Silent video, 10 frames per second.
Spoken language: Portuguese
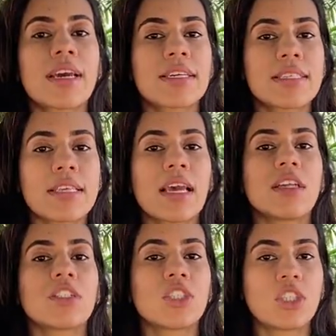
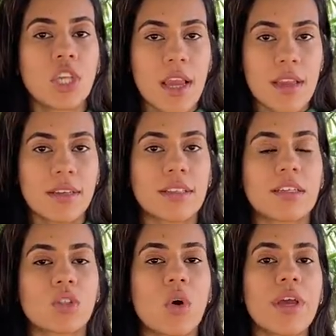crescente, cheia, tá
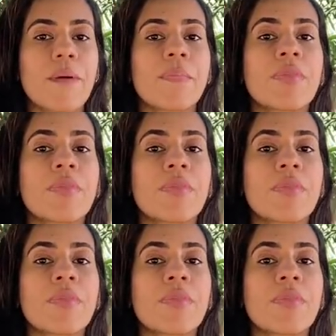joia?